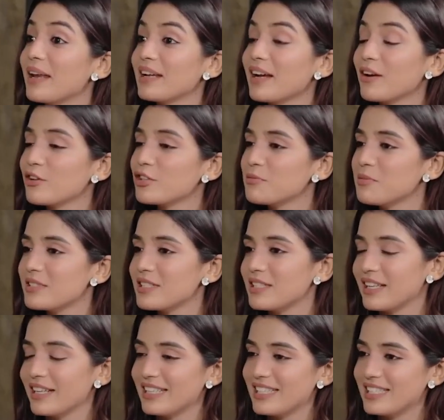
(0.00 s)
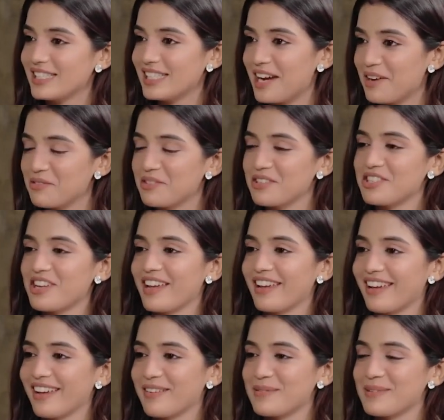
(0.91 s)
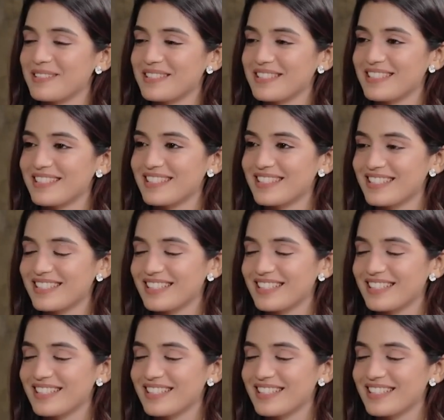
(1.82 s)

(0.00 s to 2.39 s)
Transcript: मैंने कहा कुछ भी चलेगा में चाहिए बस